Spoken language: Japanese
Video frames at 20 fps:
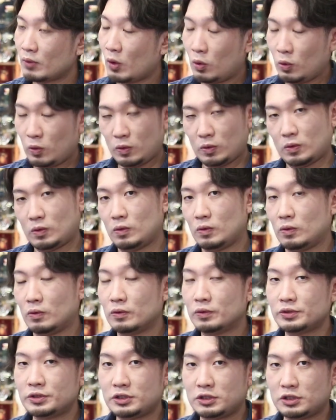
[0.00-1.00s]
お
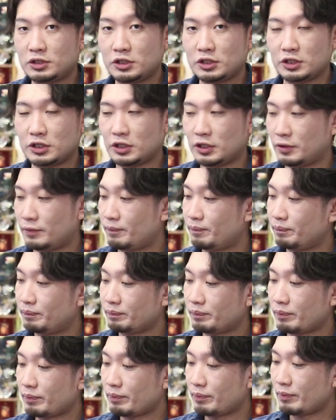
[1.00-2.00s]
美味しい
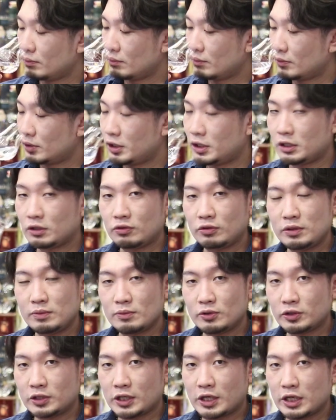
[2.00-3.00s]
菊
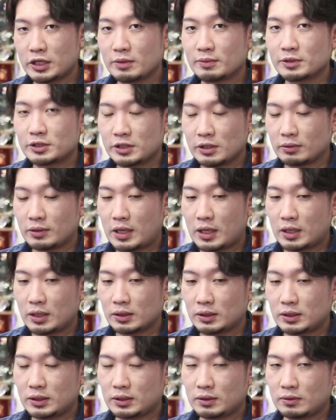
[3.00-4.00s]
芋って書いてましたよ
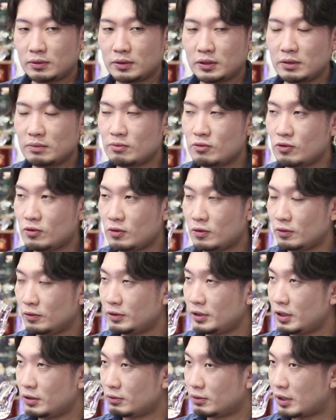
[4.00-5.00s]
ね菊芋
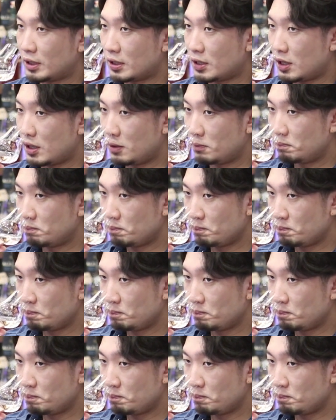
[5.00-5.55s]
なのかな